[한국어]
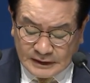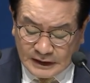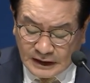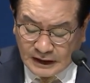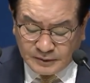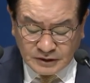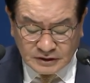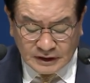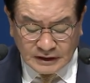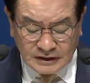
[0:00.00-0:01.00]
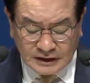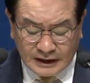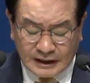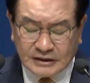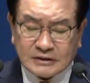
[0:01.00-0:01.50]
하나님을 떠난
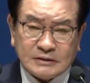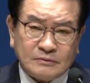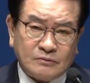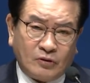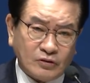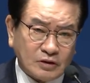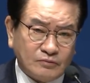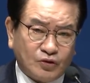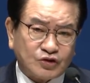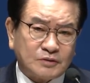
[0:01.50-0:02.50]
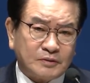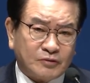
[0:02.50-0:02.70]
인간의 모든 모습이